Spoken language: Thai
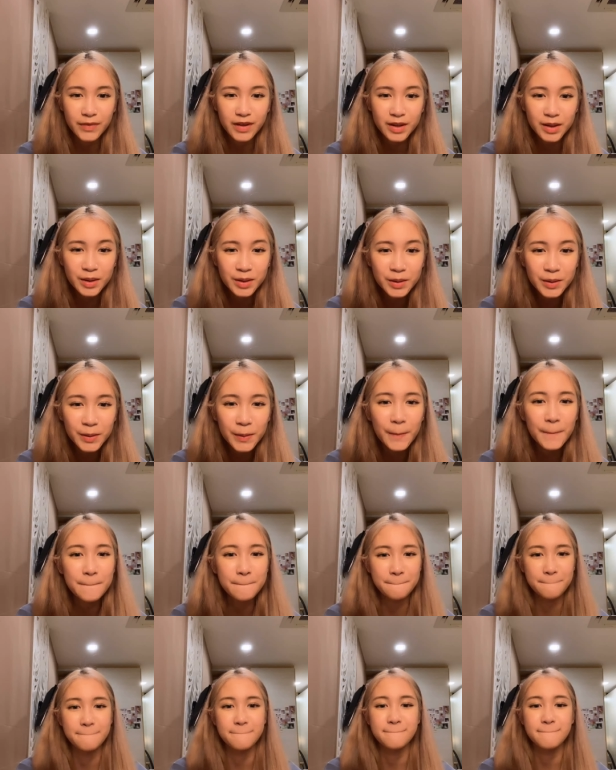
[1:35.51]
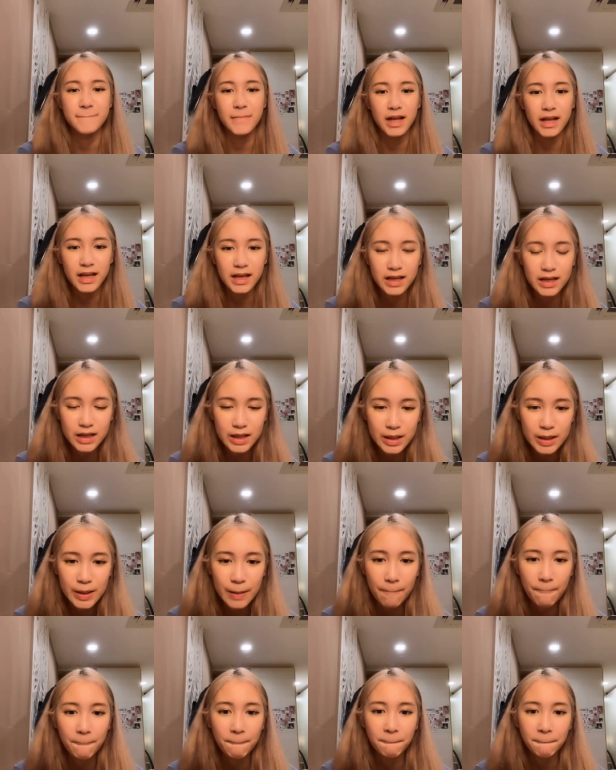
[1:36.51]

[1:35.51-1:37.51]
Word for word: นิดนึงอะไรอย่างนี้